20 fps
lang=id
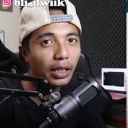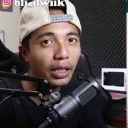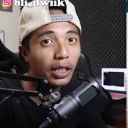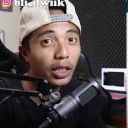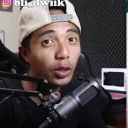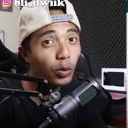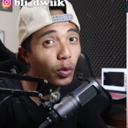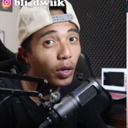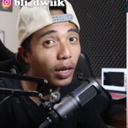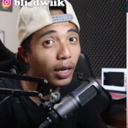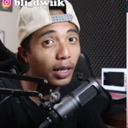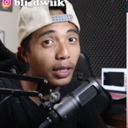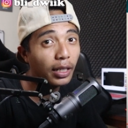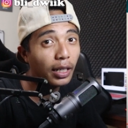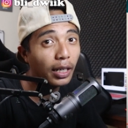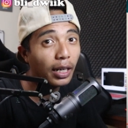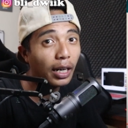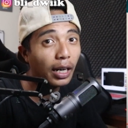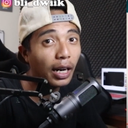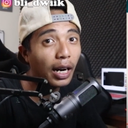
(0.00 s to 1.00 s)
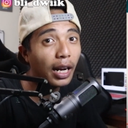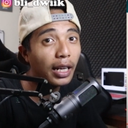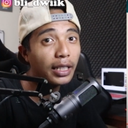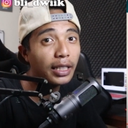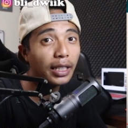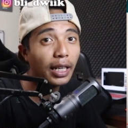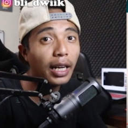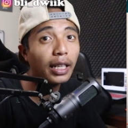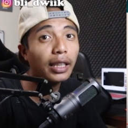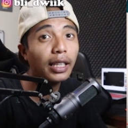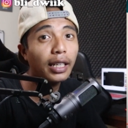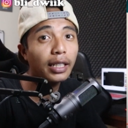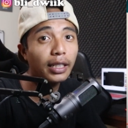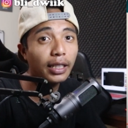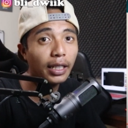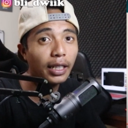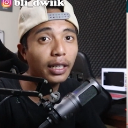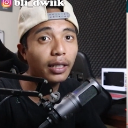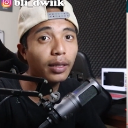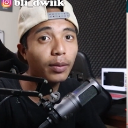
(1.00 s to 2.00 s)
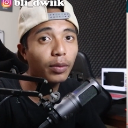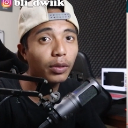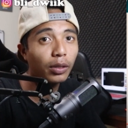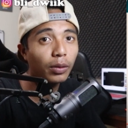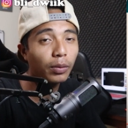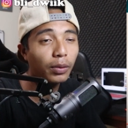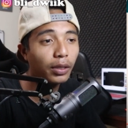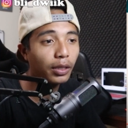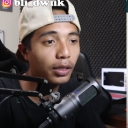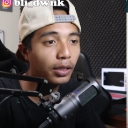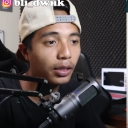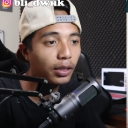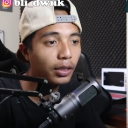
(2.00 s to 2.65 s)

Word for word: ini suaranya keras katanya, teman-teman.